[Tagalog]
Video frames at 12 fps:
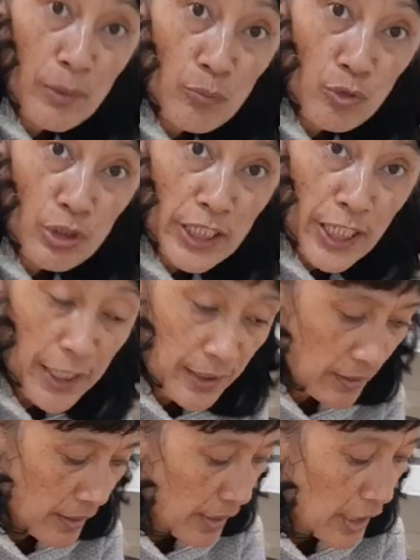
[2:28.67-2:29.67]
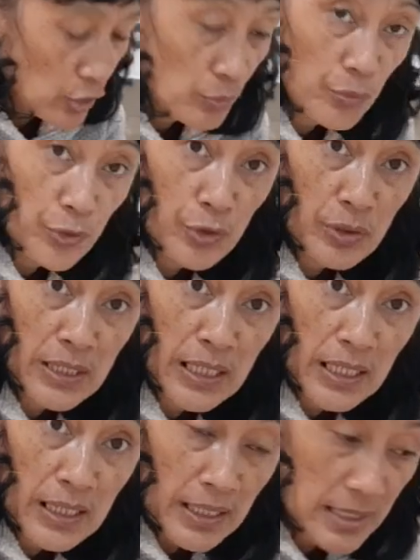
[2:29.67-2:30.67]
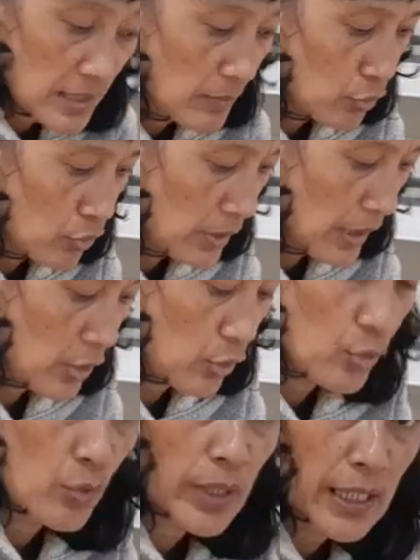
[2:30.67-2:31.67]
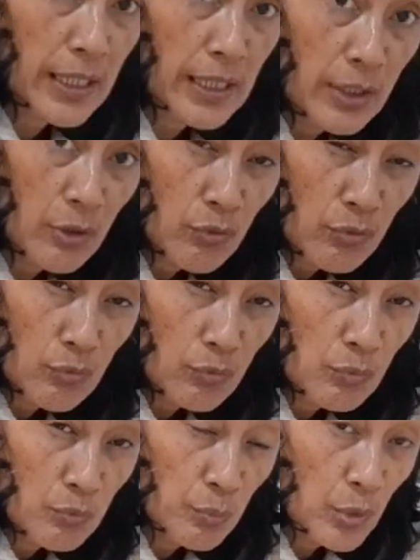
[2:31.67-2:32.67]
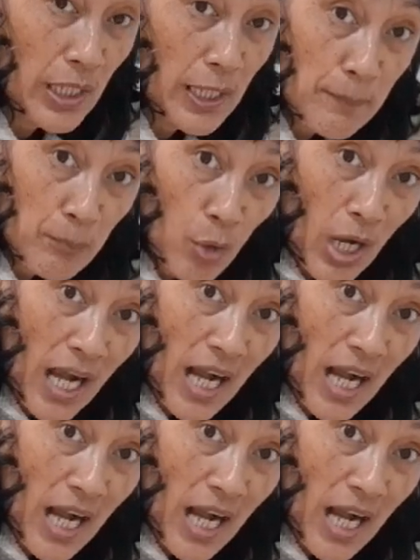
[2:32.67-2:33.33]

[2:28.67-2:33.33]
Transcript: ng moon cake. Kaya eh, ito po yung nilalagay sa moon cake. Yung, yung pula lang po